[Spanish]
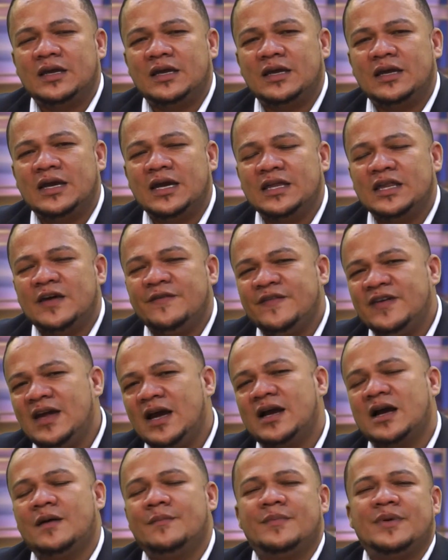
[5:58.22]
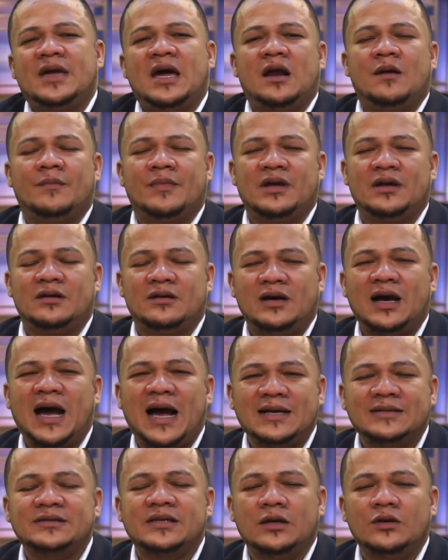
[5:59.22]
que debía cambiarme
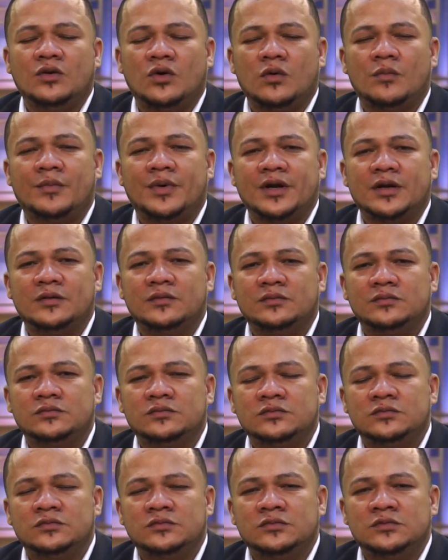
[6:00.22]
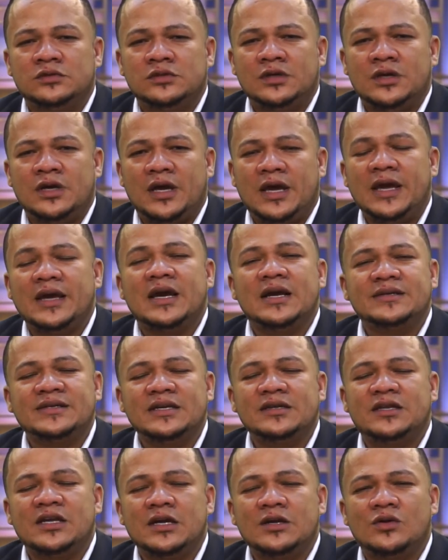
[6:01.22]
hasta el nombre. En el
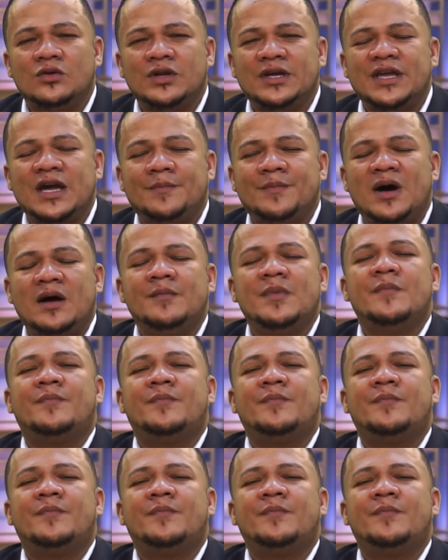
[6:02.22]
sentido de llamarme